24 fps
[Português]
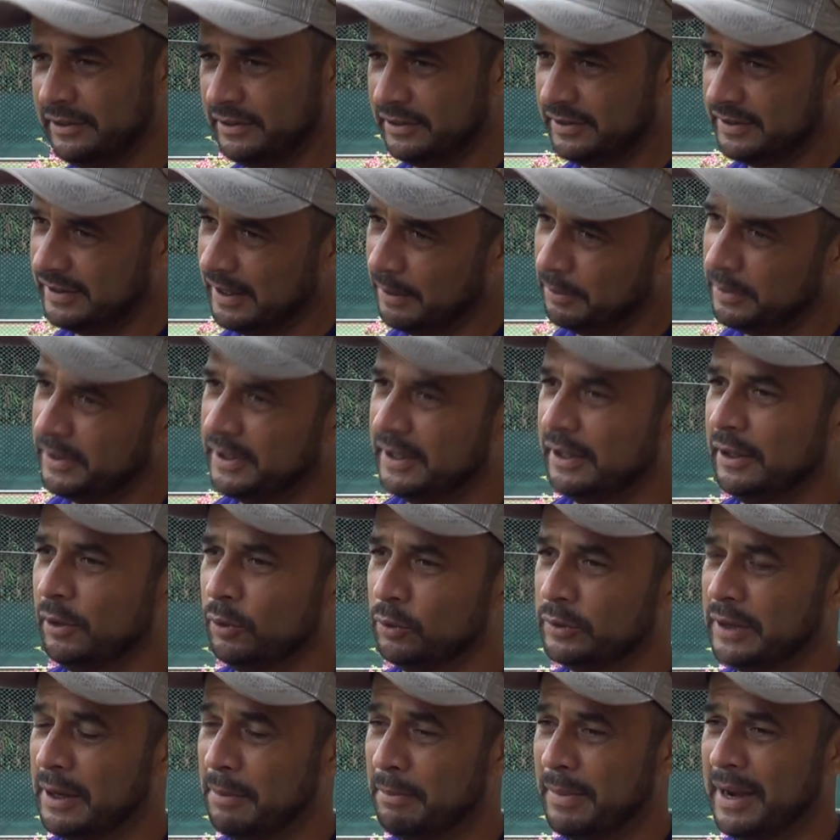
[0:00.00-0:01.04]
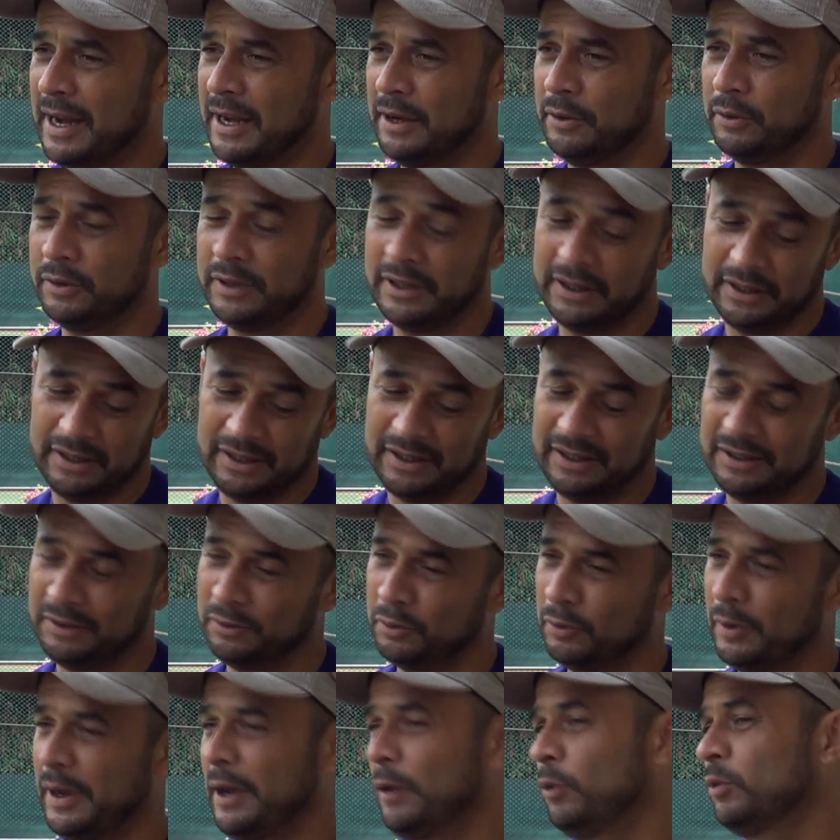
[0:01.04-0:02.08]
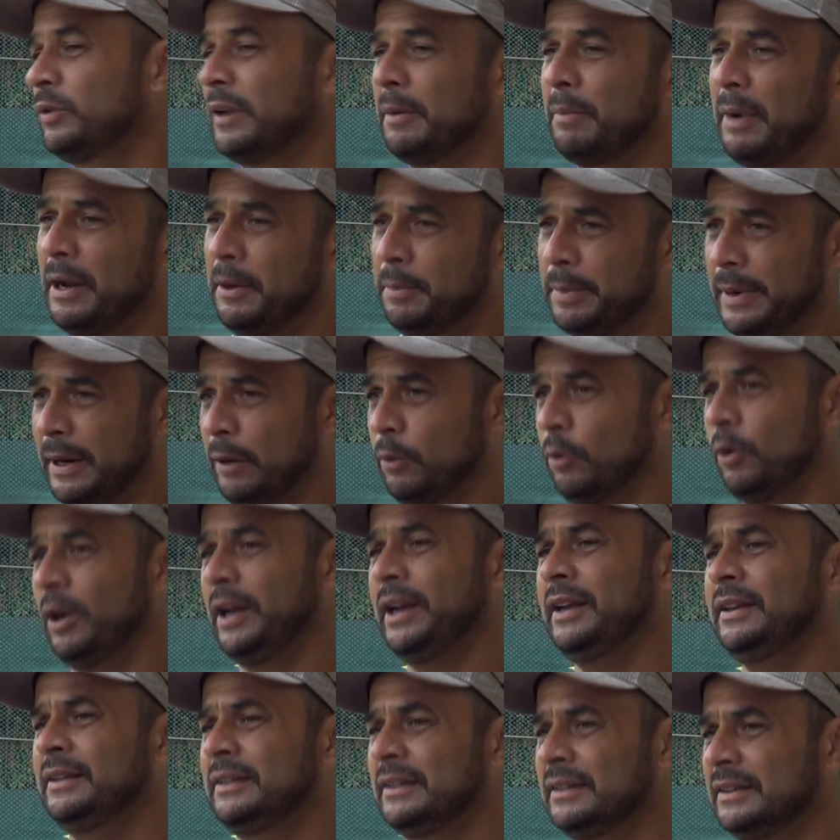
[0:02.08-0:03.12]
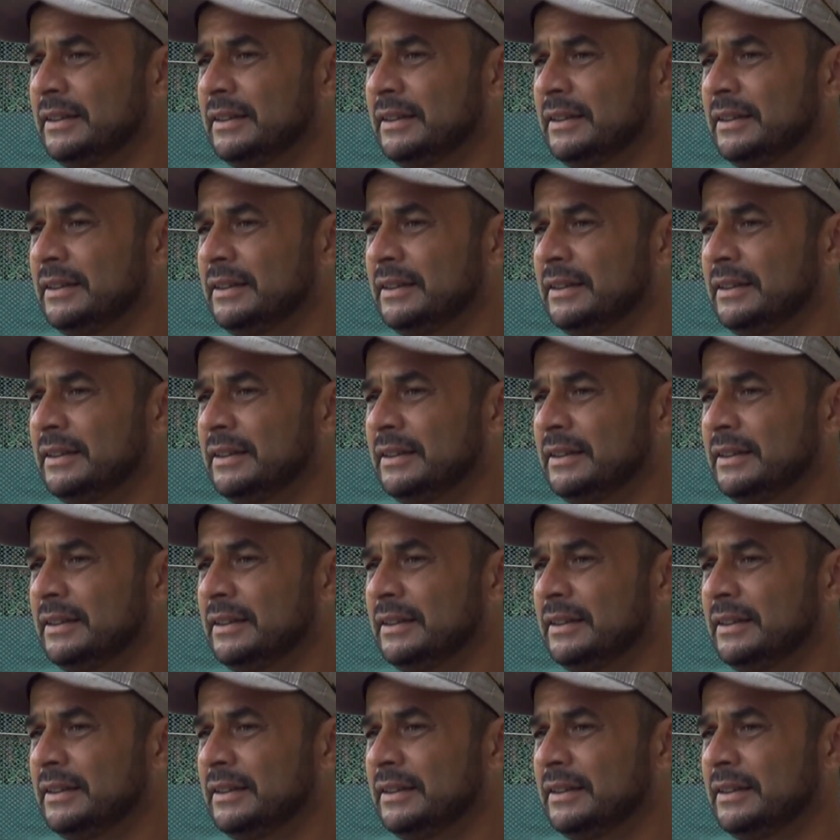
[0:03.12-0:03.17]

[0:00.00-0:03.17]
gente sabe que é um trabalho que não é um trabalho para agora.